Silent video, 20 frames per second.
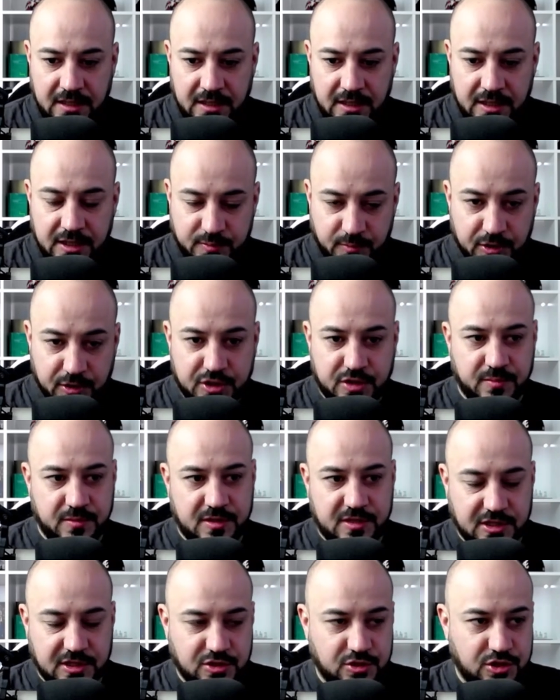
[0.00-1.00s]
Ich möchte mich
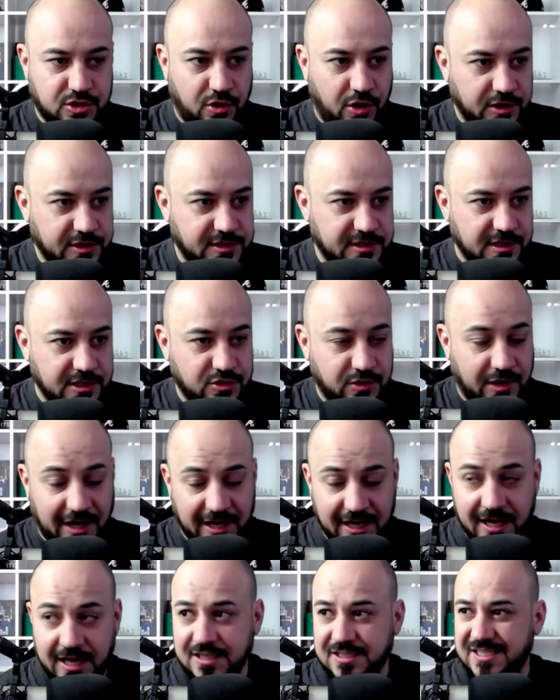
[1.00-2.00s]
dazu äußern.
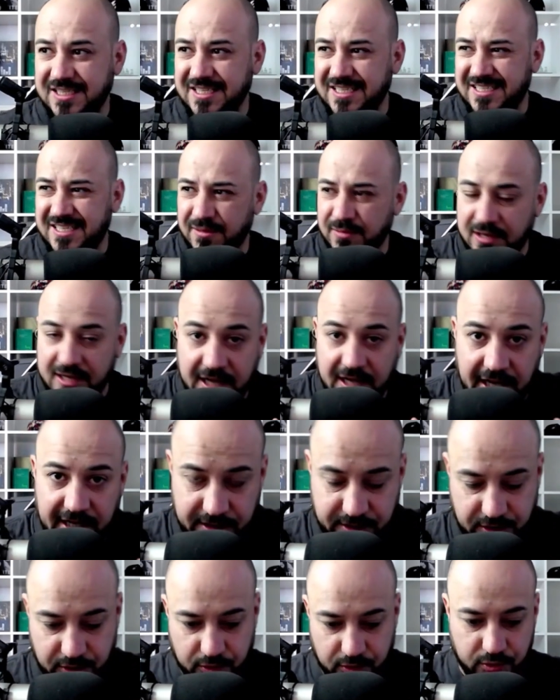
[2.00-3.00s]
Zuallererst, ich nehme
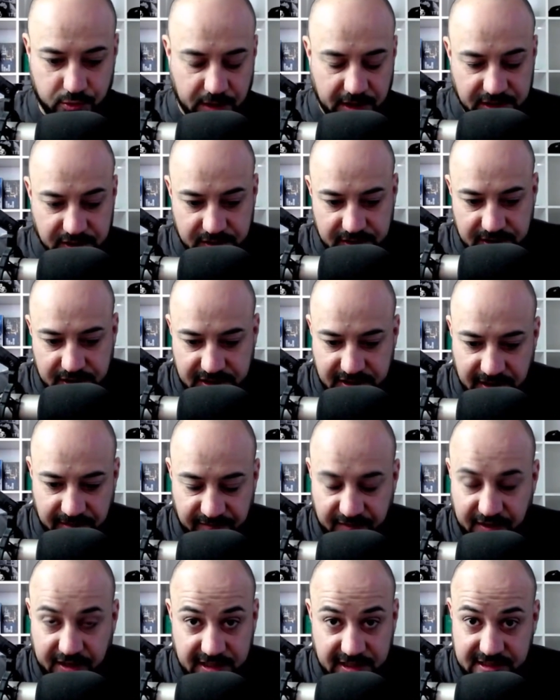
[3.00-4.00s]
keine Drogen. Also ich nehme
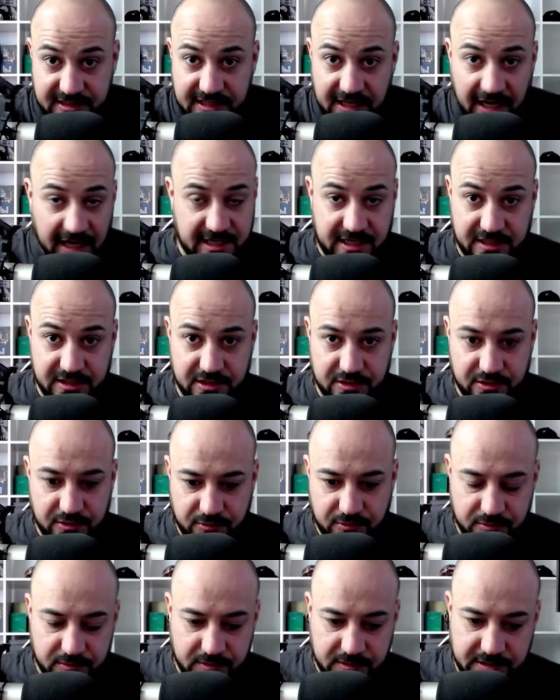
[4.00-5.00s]
wirklich gar keine
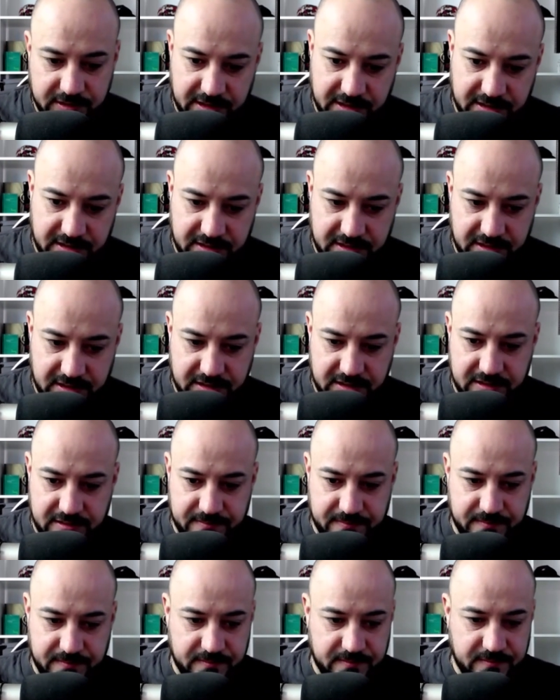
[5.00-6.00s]
Drogen. Ja,
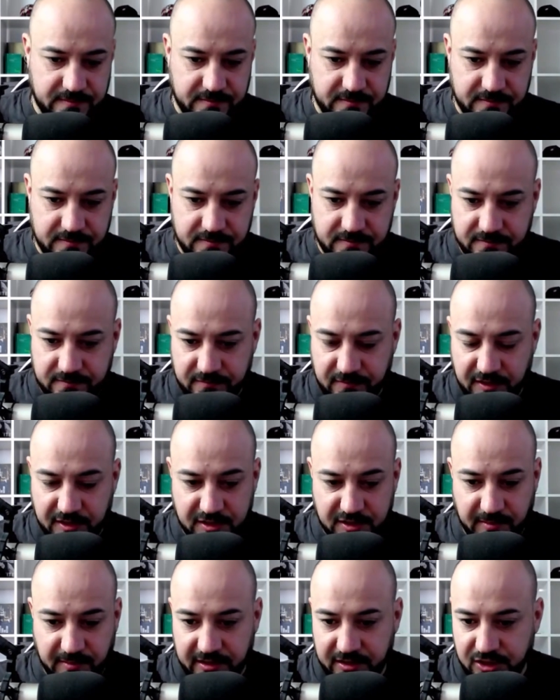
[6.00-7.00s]
ähm, wenn
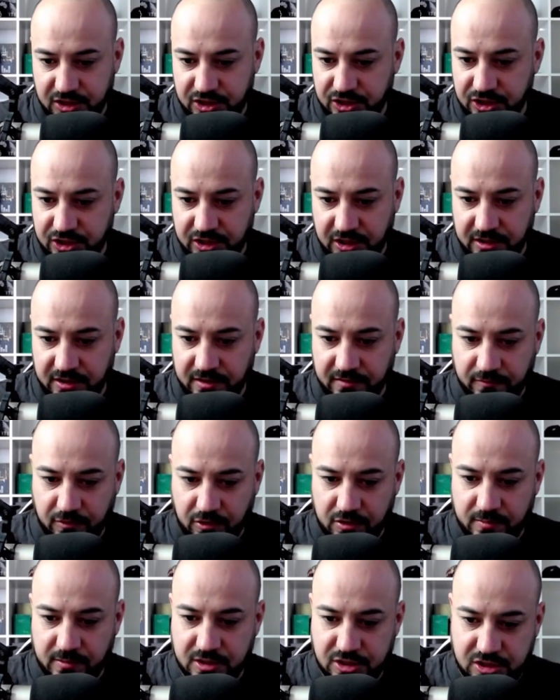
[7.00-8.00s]
ich mal eine Shisha in der
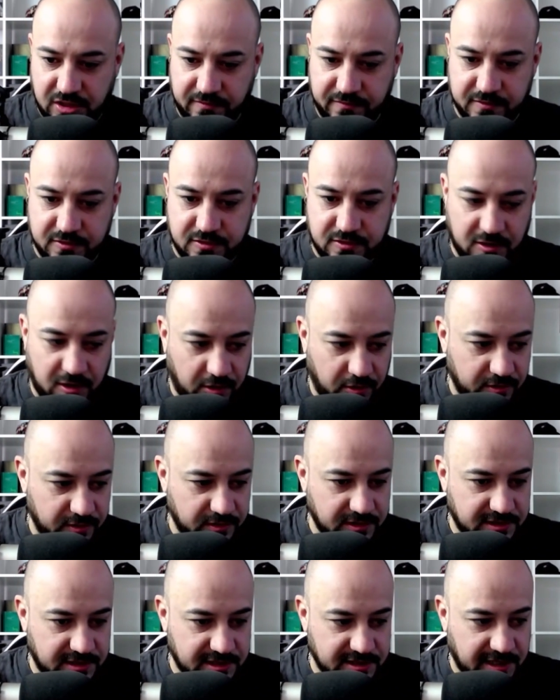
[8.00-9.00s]
Woche mal schaffe zu rauchen,
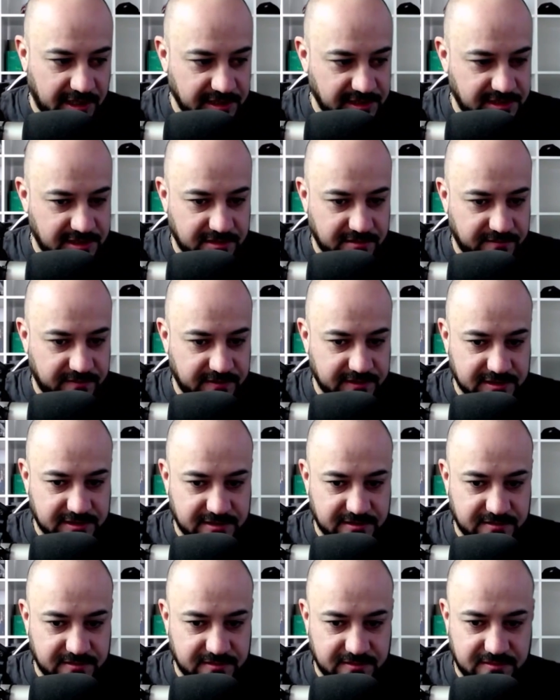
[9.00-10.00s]
ist das Einzige,
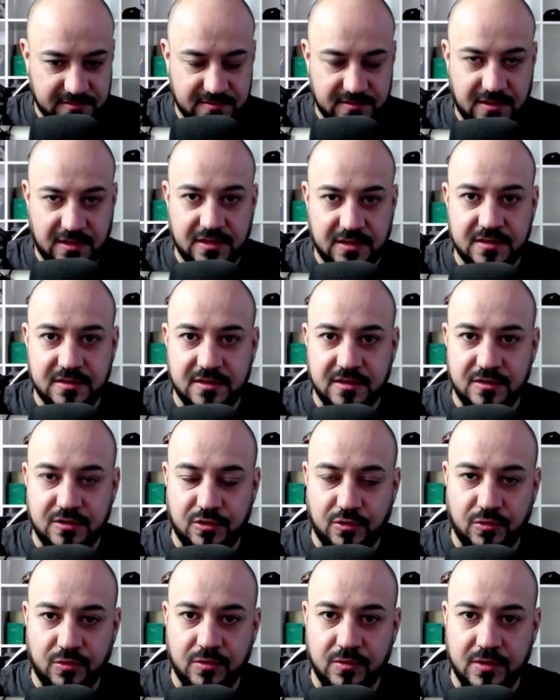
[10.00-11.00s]
was an den
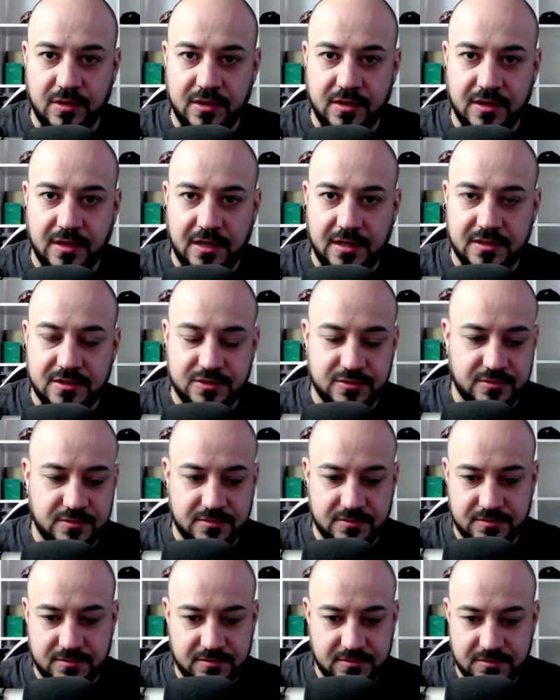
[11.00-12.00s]
Drogeninhalt
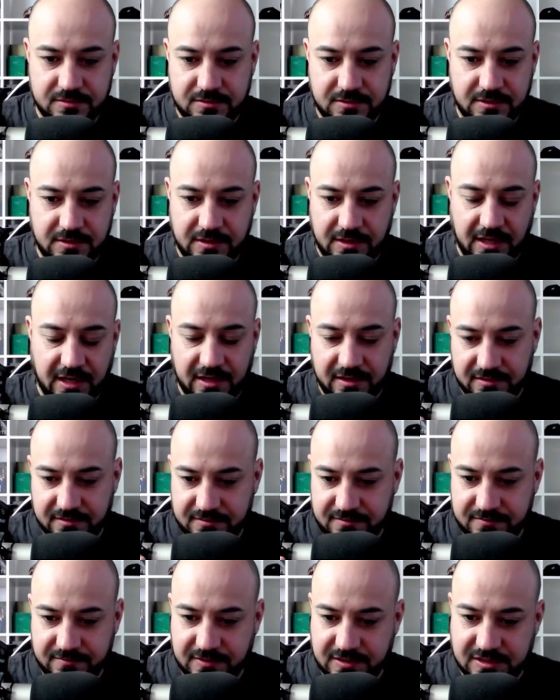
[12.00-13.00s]
so, ja,
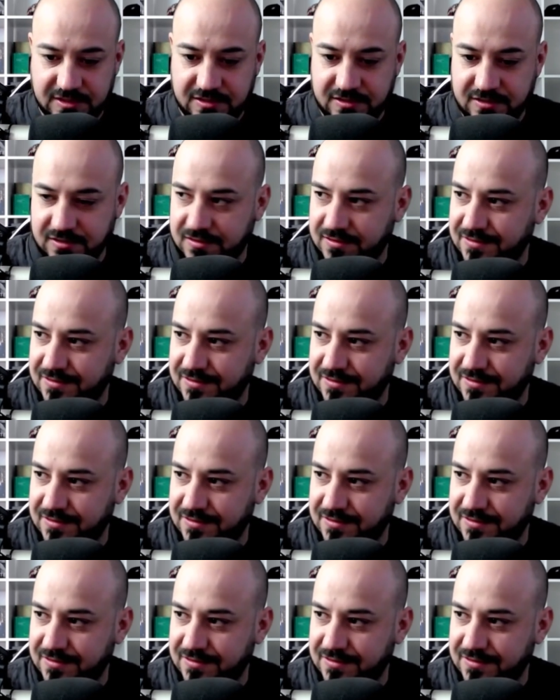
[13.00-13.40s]
was